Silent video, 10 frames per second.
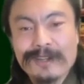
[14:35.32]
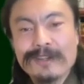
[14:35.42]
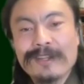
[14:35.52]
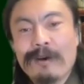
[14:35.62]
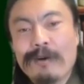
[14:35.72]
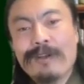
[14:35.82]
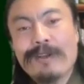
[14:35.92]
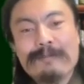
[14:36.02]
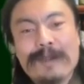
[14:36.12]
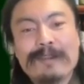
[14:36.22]
な
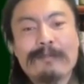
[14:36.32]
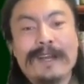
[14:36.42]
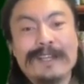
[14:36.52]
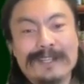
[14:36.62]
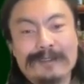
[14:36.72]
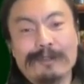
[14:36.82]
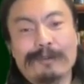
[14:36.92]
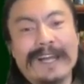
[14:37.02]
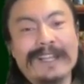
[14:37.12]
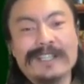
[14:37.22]
目の前にいる人
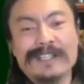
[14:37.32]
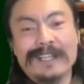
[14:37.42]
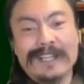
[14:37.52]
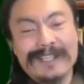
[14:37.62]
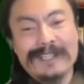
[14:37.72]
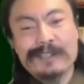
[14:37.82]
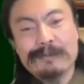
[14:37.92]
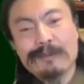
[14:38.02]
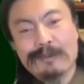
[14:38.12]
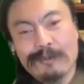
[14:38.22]
と話してない、
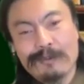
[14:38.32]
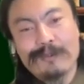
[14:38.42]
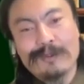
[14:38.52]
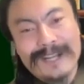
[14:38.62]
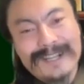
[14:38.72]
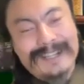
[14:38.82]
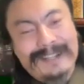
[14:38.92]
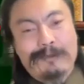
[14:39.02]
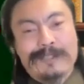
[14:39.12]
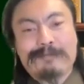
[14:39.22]
自分の脳の中
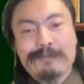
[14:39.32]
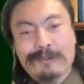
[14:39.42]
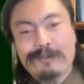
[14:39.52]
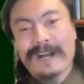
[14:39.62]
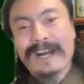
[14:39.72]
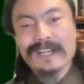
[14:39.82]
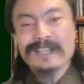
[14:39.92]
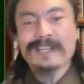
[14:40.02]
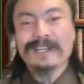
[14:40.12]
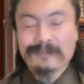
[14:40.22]
と自分の脳が
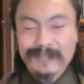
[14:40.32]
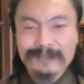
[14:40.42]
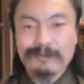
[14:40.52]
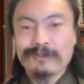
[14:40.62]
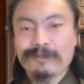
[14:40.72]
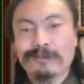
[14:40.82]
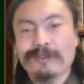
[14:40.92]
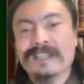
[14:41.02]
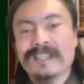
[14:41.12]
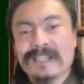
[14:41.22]
話しているんだということ
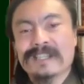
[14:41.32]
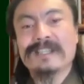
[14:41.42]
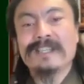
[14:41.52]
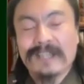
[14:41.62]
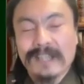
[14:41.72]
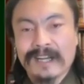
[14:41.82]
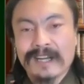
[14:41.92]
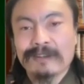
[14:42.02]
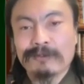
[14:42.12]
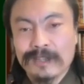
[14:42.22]
に気づいたか
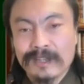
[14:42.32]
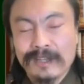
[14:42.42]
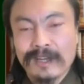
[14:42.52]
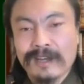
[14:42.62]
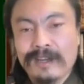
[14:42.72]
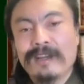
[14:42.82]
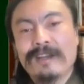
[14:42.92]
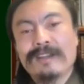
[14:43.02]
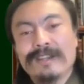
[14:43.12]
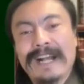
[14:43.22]
らといって、
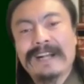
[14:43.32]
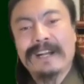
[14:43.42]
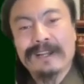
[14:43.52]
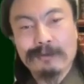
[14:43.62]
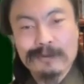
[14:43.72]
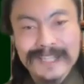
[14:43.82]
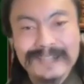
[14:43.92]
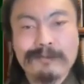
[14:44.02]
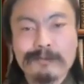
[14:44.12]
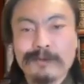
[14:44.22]
だからどうし
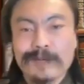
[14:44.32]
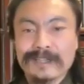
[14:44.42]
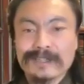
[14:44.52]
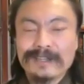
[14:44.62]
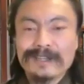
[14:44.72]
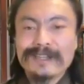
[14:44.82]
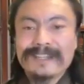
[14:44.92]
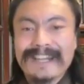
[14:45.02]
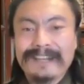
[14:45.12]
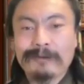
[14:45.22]
たって思うわけです。
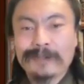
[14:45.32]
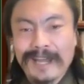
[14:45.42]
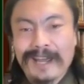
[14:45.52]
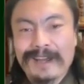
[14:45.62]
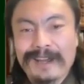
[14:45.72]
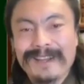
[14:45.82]
なので